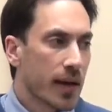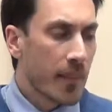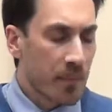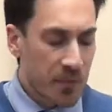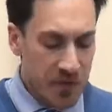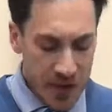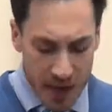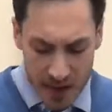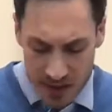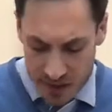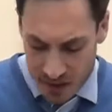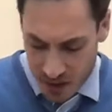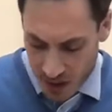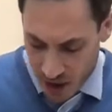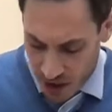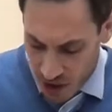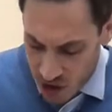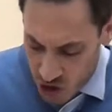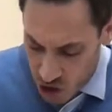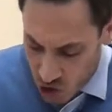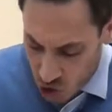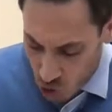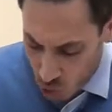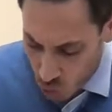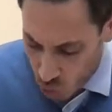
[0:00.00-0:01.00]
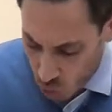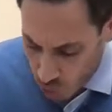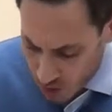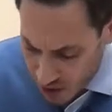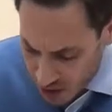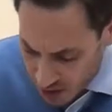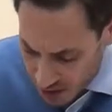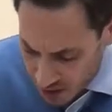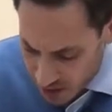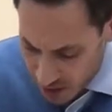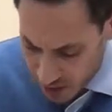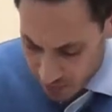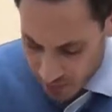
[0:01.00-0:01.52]
di essere
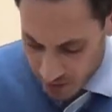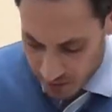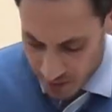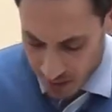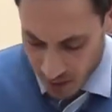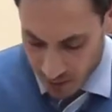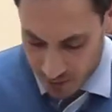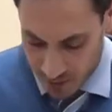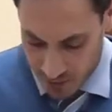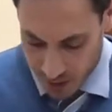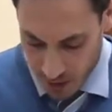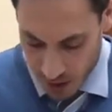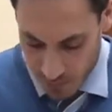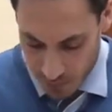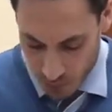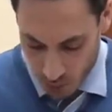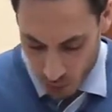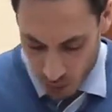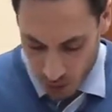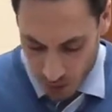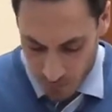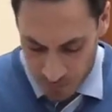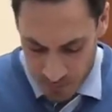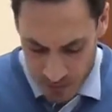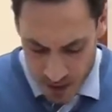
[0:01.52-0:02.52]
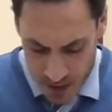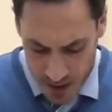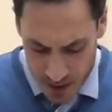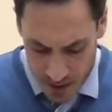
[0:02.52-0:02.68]
istruiti mediante la parola,